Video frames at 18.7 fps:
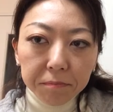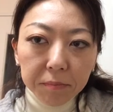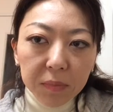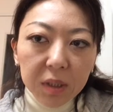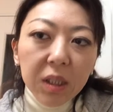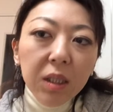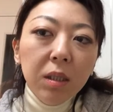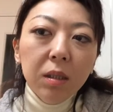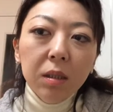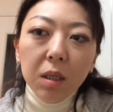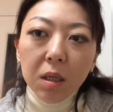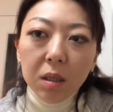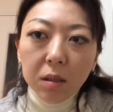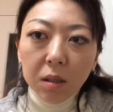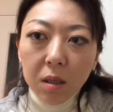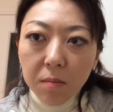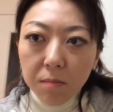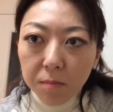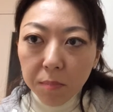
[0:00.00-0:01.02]
人生
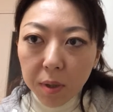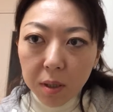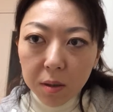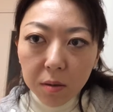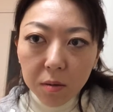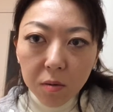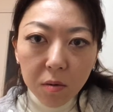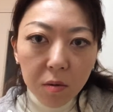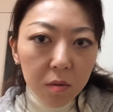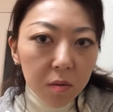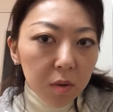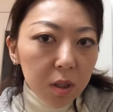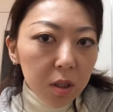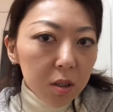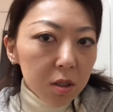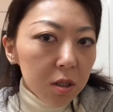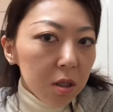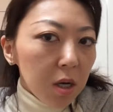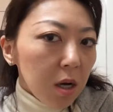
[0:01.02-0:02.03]
全般の
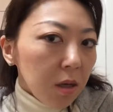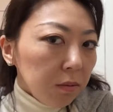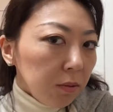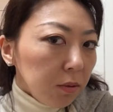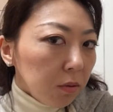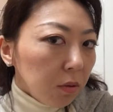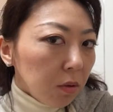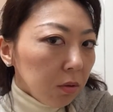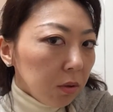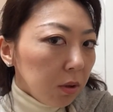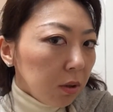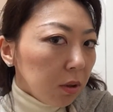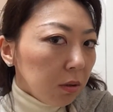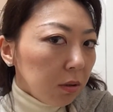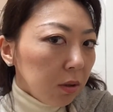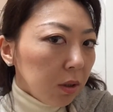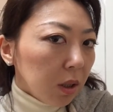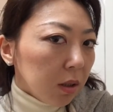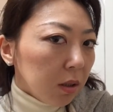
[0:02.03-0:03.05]
私
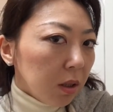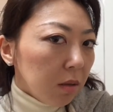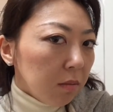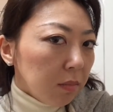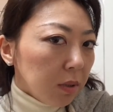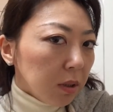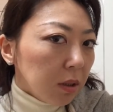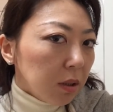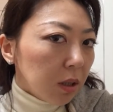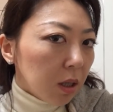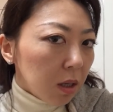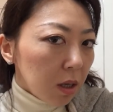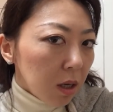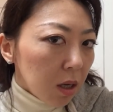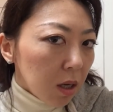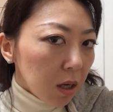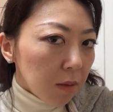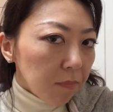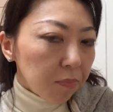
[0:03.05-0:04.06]
ライフコーチングやってますか
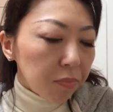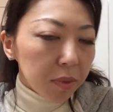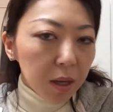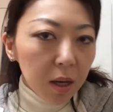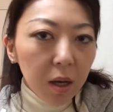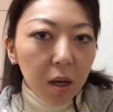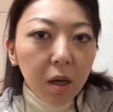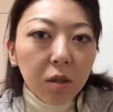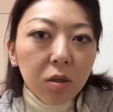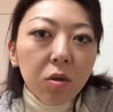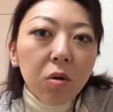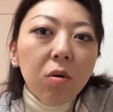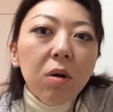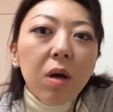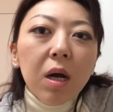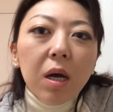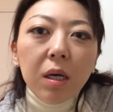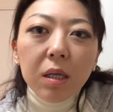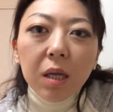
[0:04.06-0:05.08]
ら将
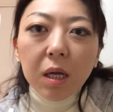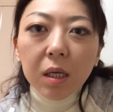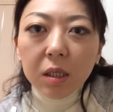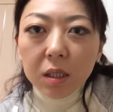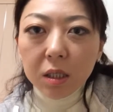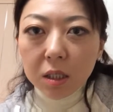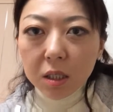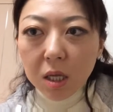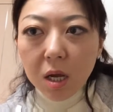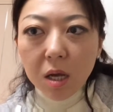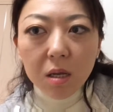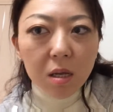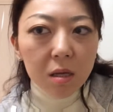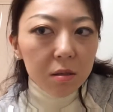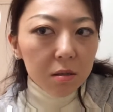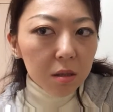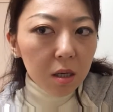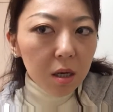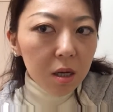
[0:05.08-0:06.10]
来何したい
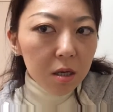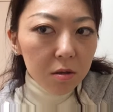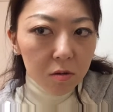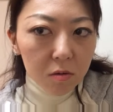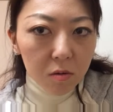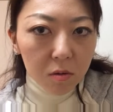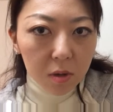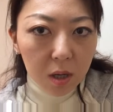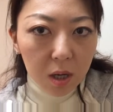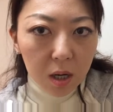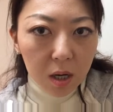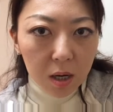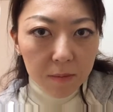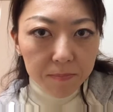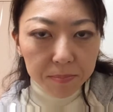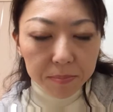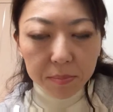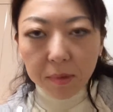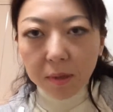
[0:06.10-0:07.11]
ですかと
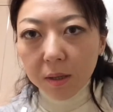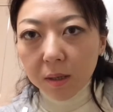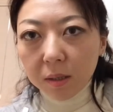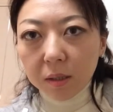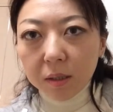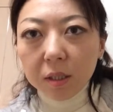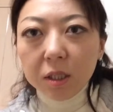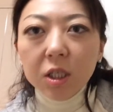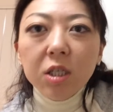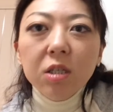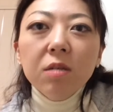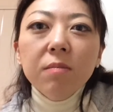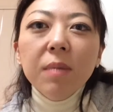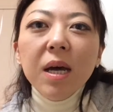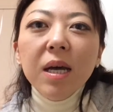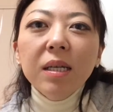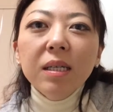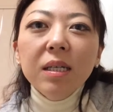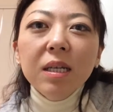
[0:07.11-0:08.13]
か死ぬ
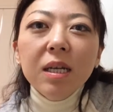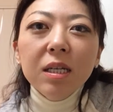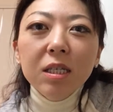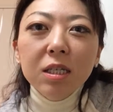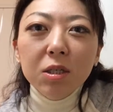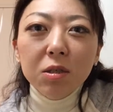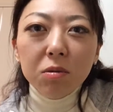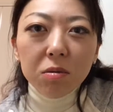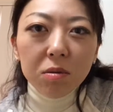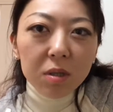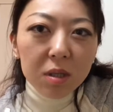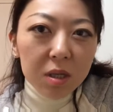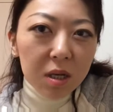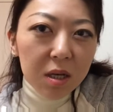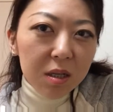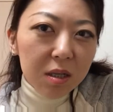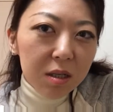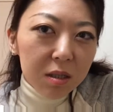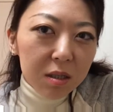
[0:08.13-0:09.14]
前に何しとき
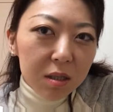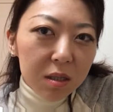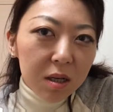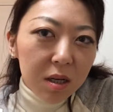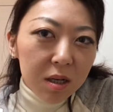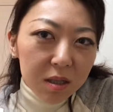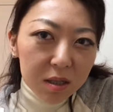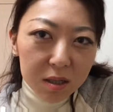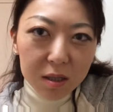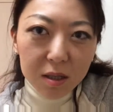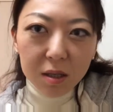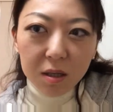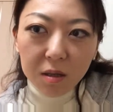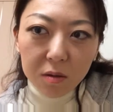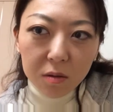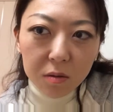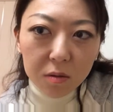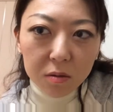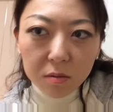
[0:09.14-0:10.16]
たいですかっ
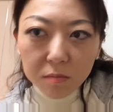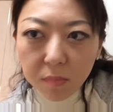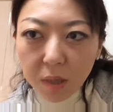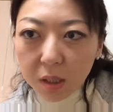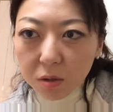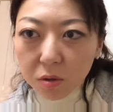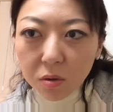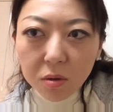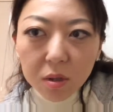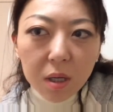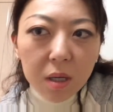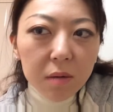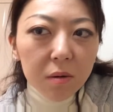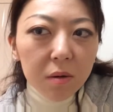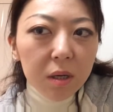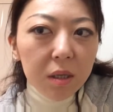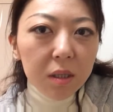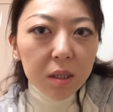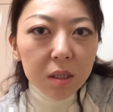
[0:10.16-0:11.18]
ていうまあそんな
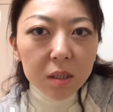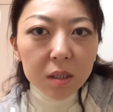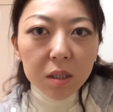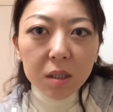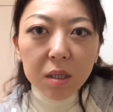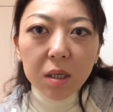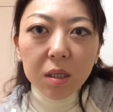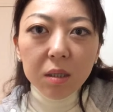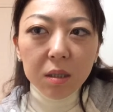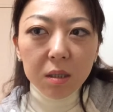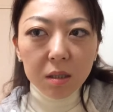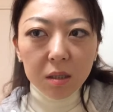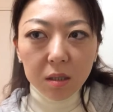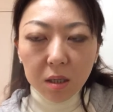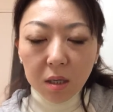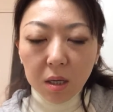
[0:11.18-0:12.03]
お話です。